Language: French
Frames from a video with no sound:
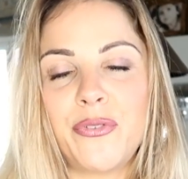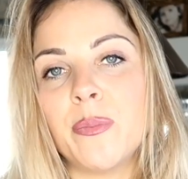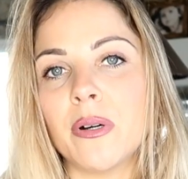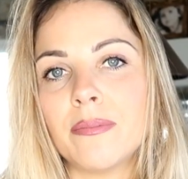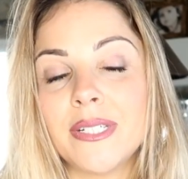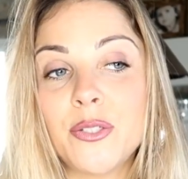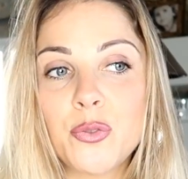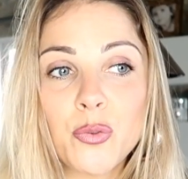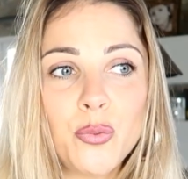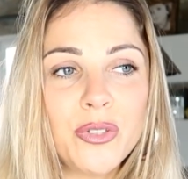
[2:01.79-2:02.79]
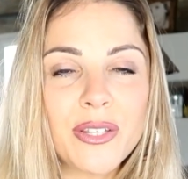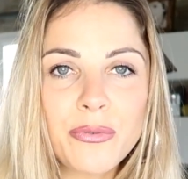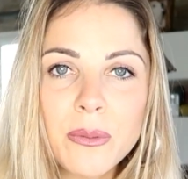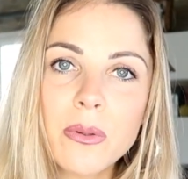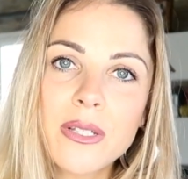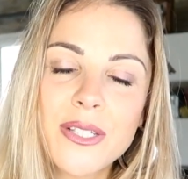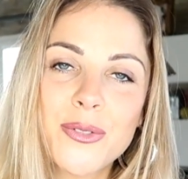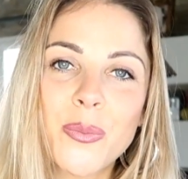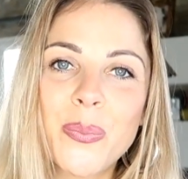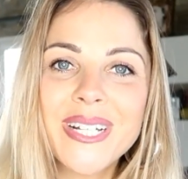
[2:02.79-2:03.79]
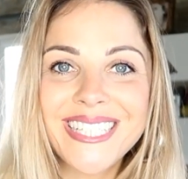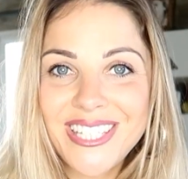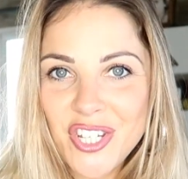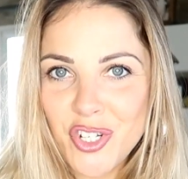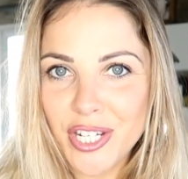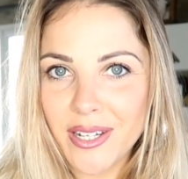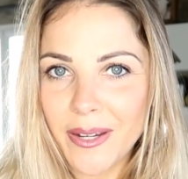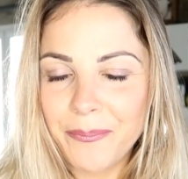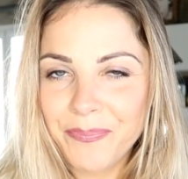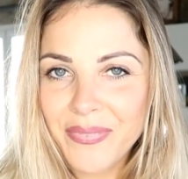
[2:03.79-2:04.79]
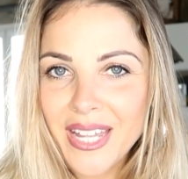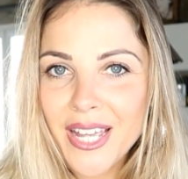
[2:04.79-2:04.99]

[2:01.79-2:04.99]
fibres et surtout des fibres qui ne sont pas digérées.